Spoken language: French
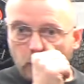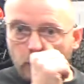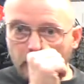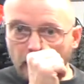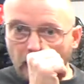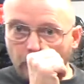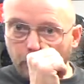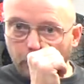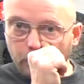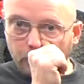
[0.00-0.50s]
le
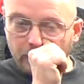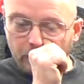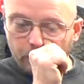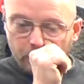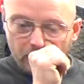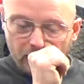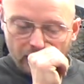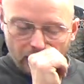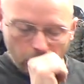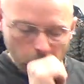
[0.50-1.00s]
Serpent
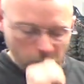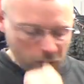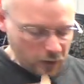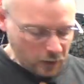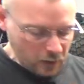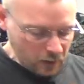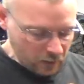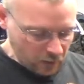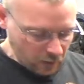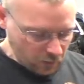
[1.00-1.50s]
MT e
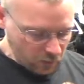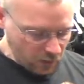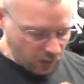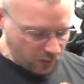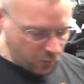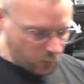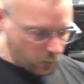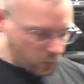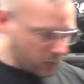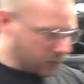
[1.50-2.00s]
aussi, ça vous l'a
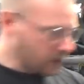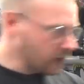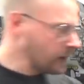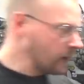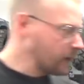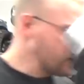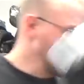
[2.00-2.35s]
vu, on en a